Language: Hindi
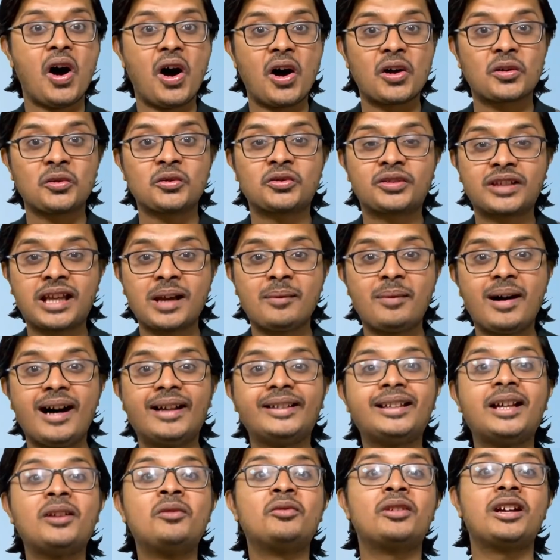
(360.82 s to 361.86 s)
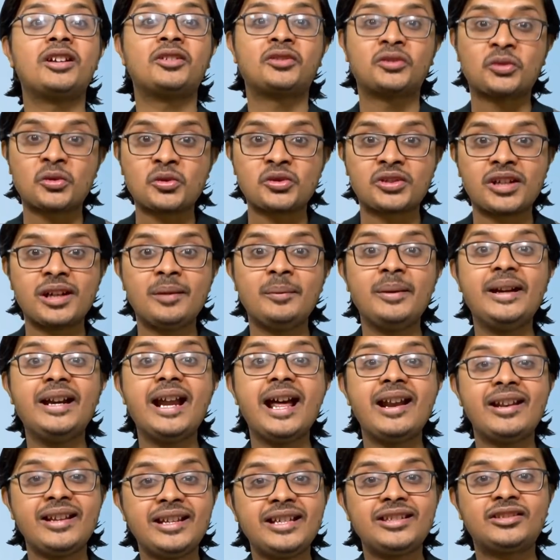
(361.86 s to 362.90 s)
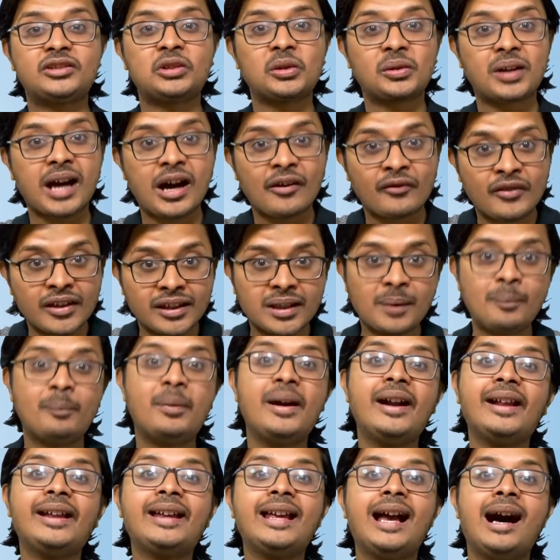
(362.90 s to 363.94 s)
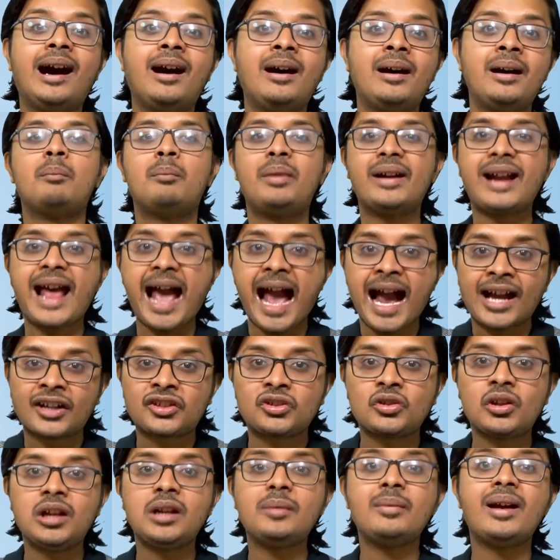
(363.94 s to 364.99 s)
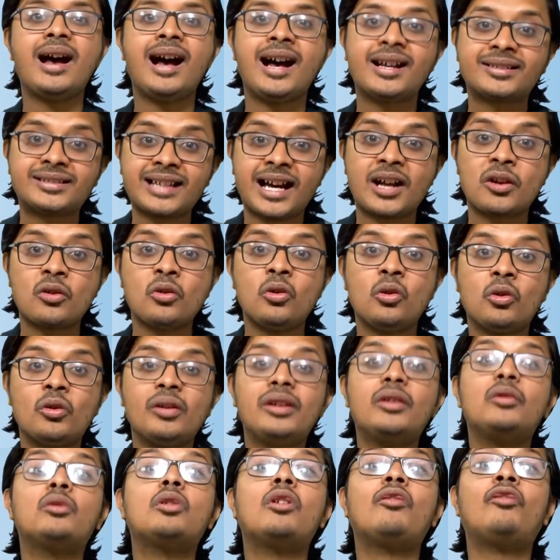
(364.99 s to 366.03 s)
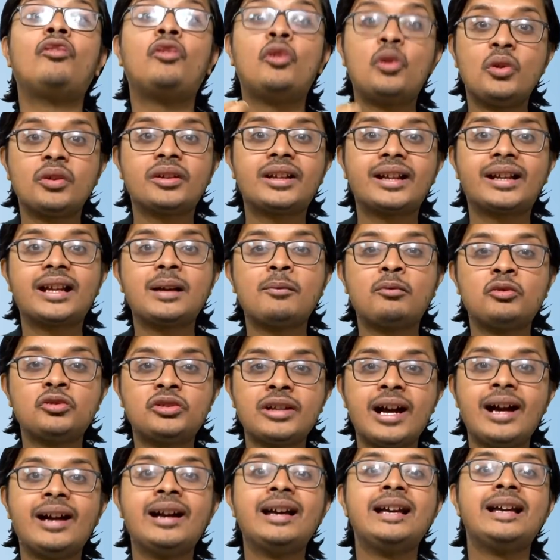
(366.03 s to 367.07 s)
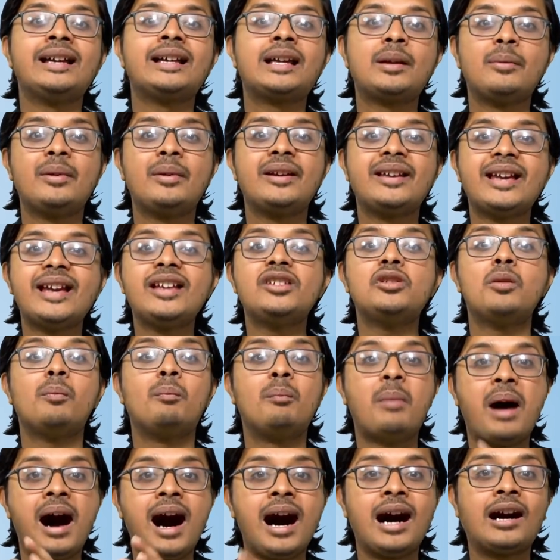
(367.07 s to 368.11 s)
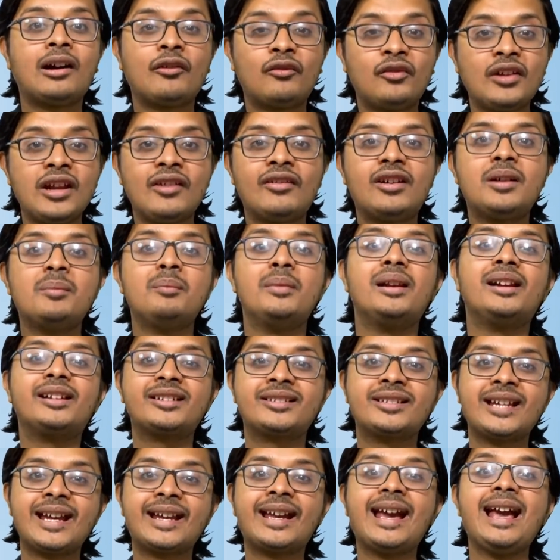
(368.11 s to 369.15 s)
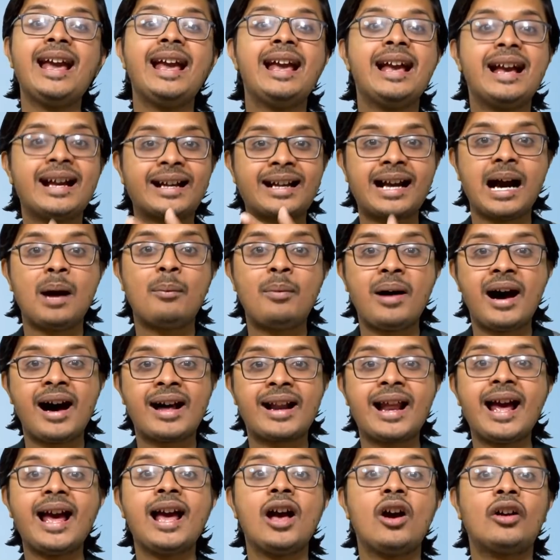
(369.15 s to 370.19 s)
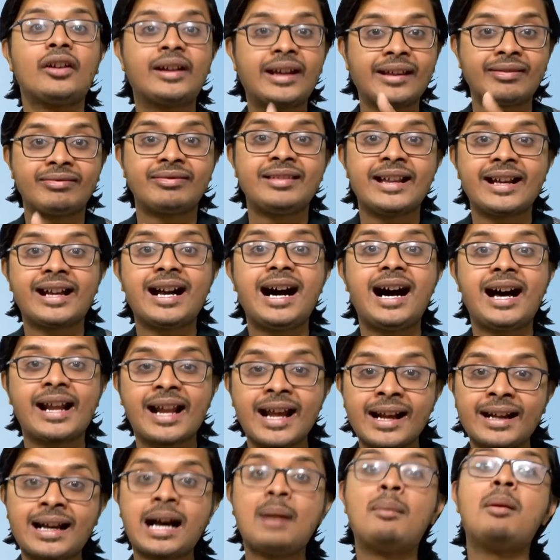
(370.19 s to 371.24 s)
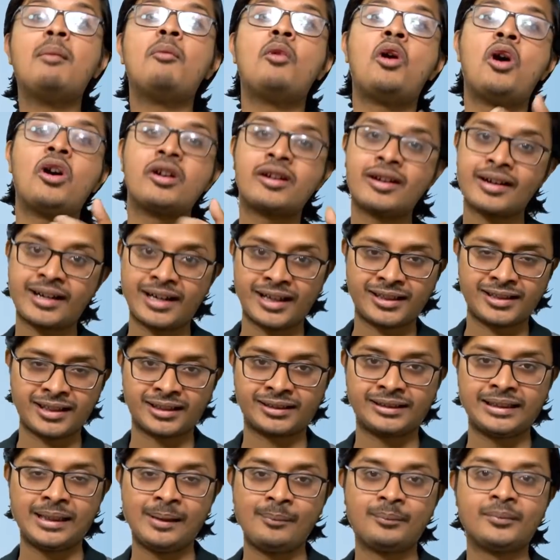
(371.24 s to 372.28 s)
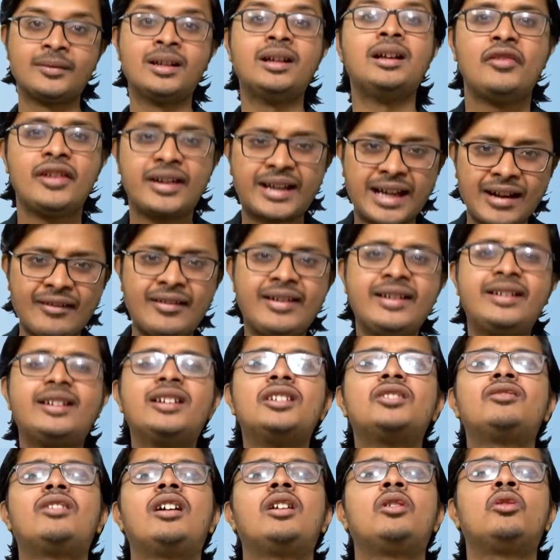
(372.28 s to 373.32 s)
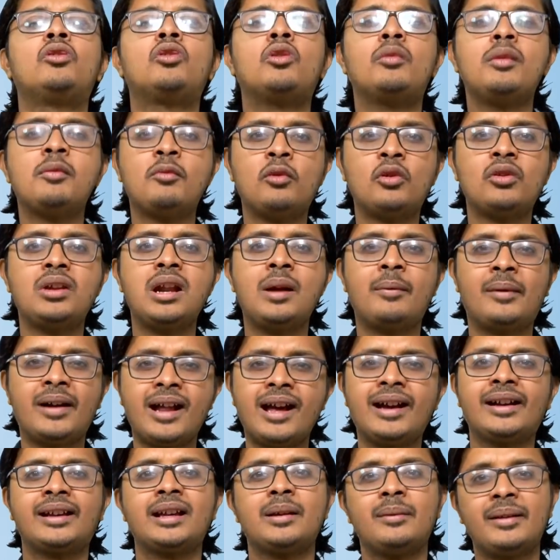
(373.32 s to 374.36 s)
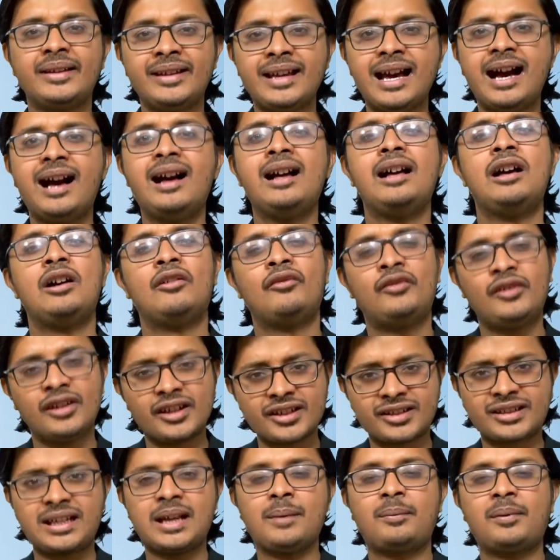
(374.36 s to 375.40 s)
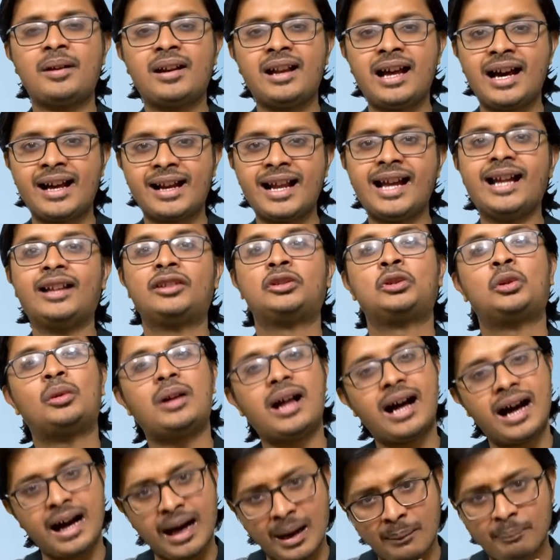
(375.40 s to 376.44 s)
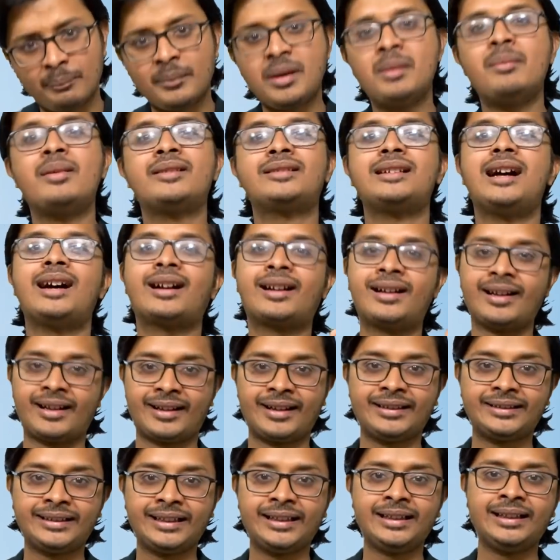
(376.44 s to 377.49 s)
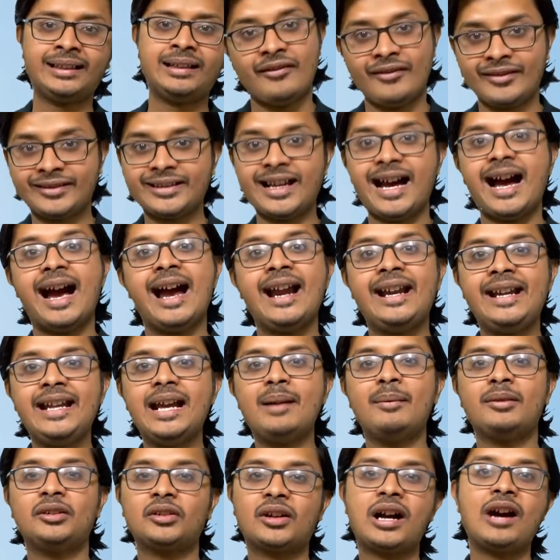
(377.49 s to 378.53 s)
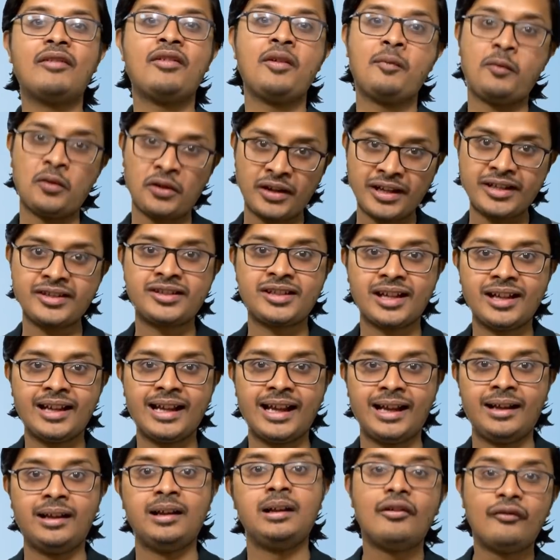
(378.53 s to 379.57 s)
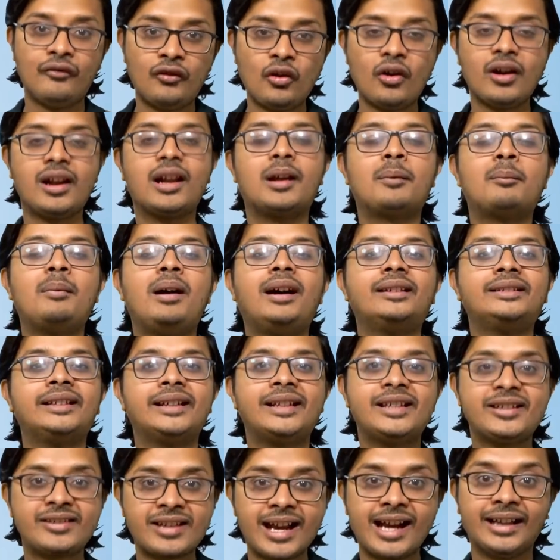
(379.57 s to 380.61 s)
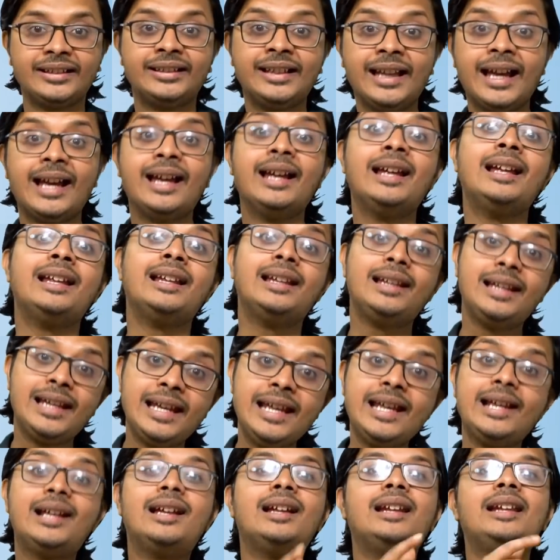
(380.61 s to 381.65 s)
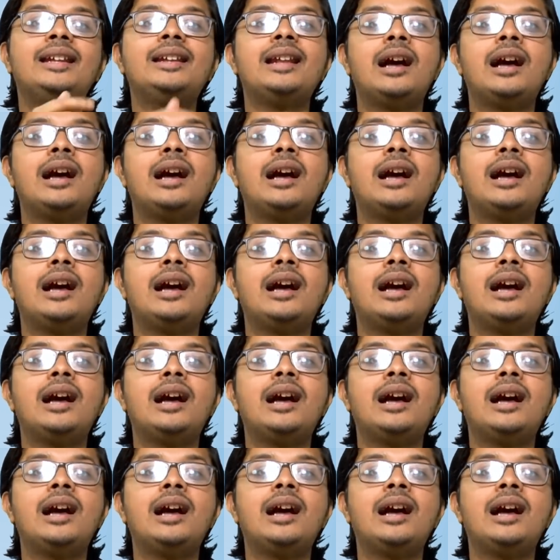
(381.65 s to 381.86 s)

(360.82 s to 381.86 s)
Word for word: और उसके बाद यार उनका सोशल मीडिया रीच तो काफ़ी ज़्यादा बढ़ गया बट एक्चुअली में हज़ारों लोगों ने उनको फ़ोन करके पूछा कि भैया ये जो भांग फ्लेवर्ड मिल्क शेक है कब आ रहा है और कितने का आ रहा है कब हम ऑर्डर कर सकते हैं फिर कैंटर्स वालों को भी बोलना पड़ा कि भैया फर्स्ट अप्रैल आ रहा है थोड़ा हम भी मजाक कर रहे थे वैसे आइडिया में तो काफ़ी पोटेंशियल है वो अलग बात है कि शायद ये लीगली